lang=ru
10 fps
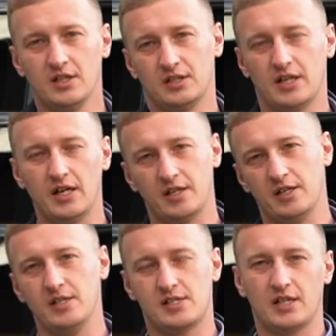так
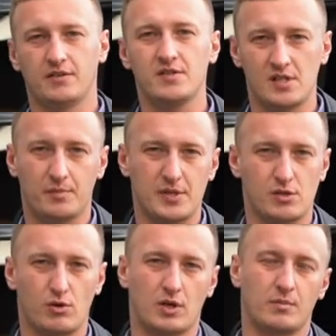и, соответственно, по
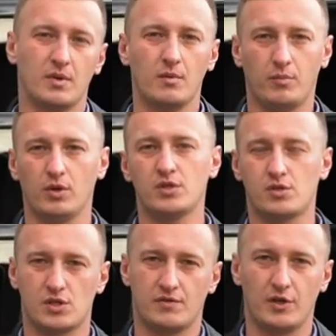срокам.
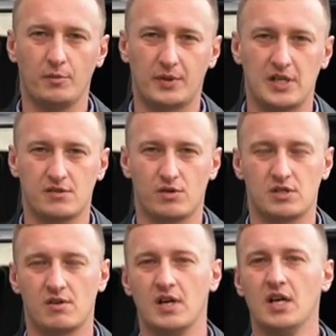Полностью свое производство.